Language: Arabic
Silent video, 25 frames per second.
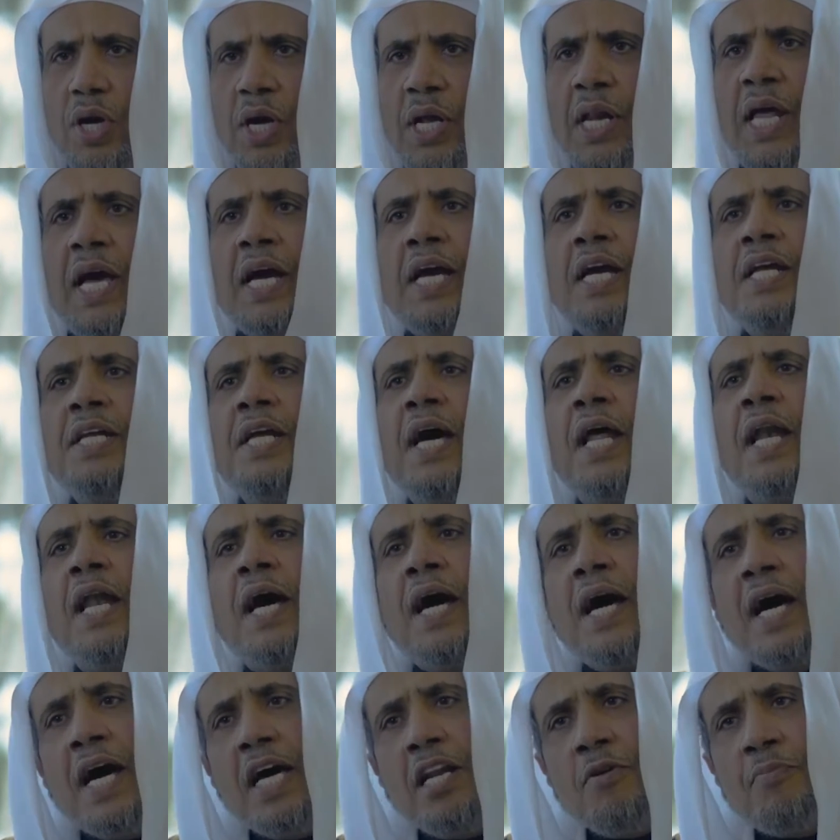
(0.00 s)
لكن
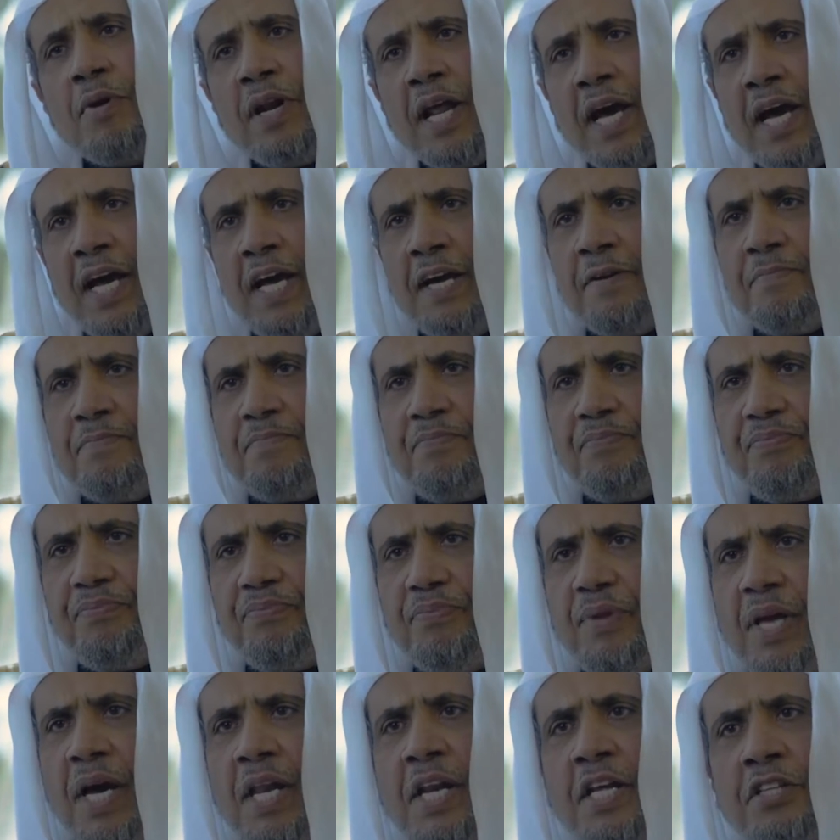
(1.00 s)
الغالب الأعم
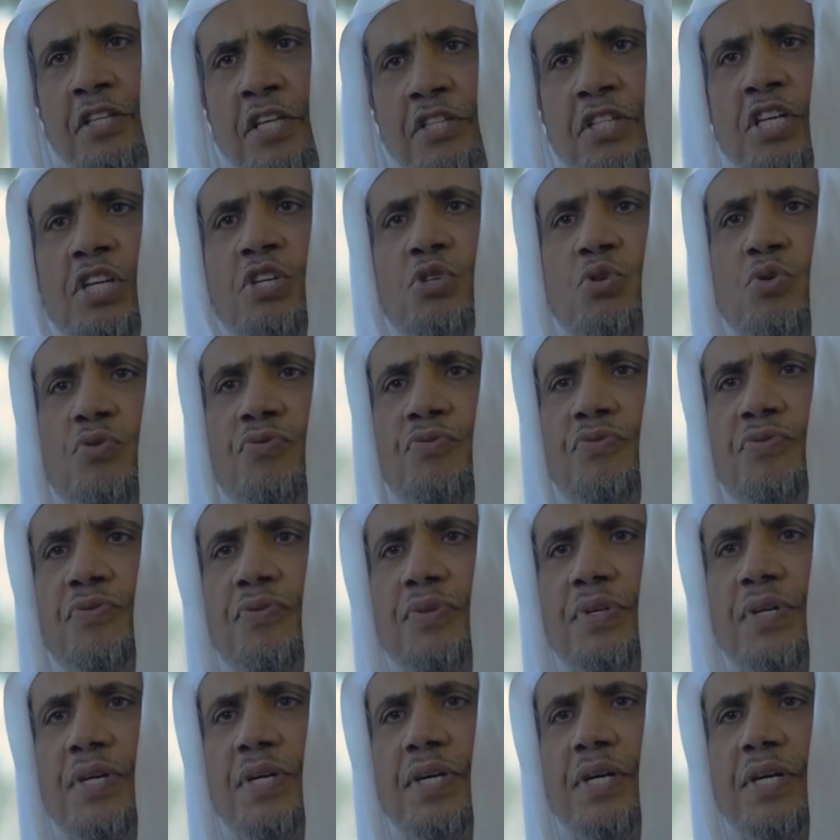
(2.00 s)
أن التطرف
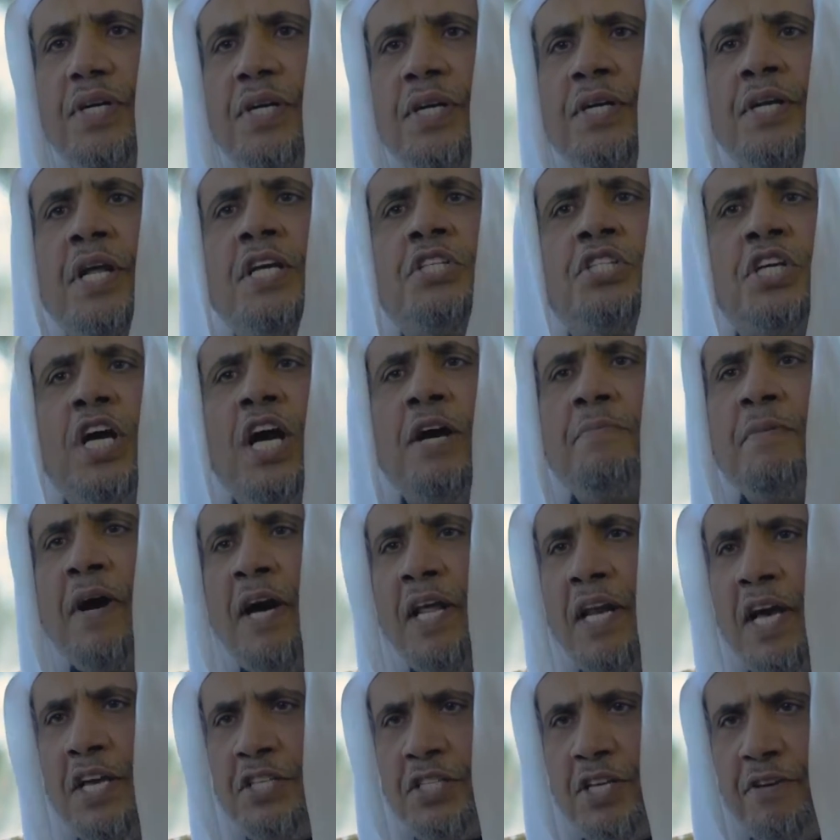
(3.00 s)
نشأ
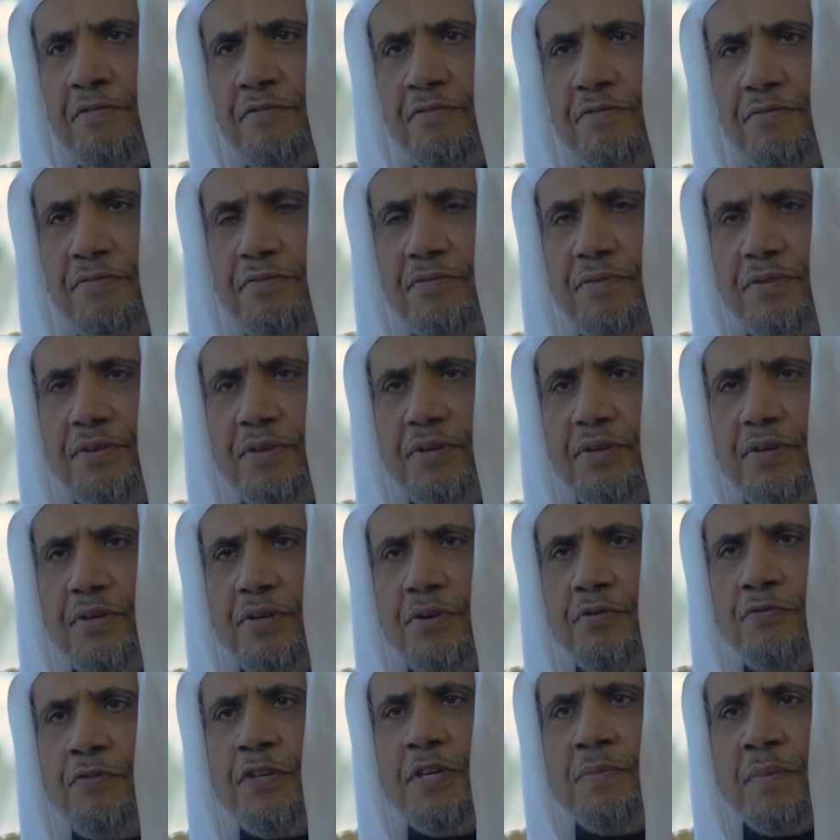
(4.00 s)
مع الأسف
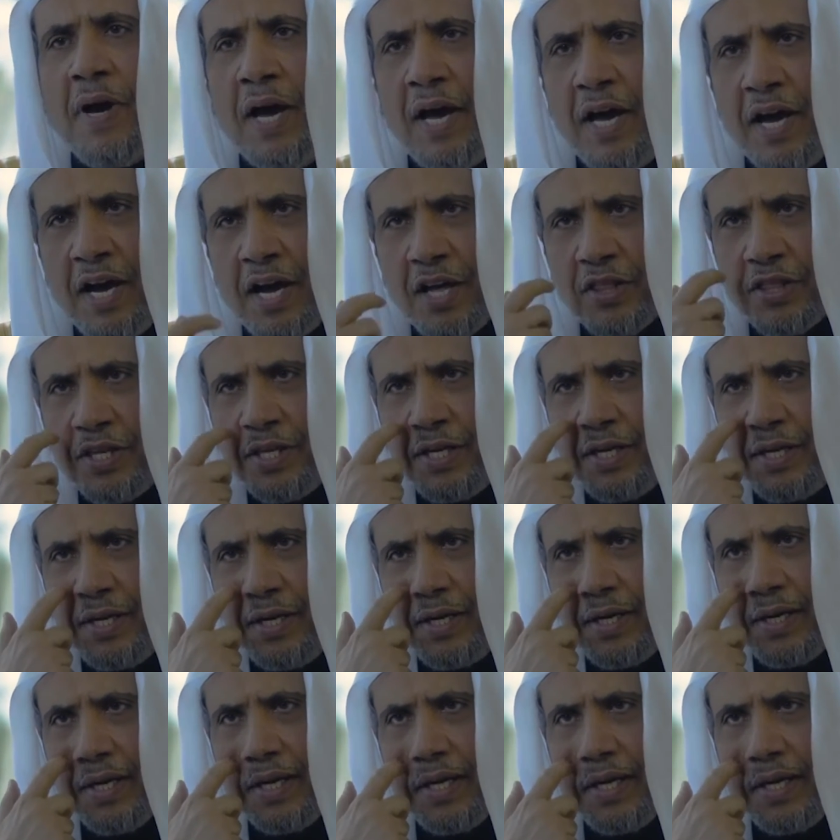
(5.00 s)
في محاضن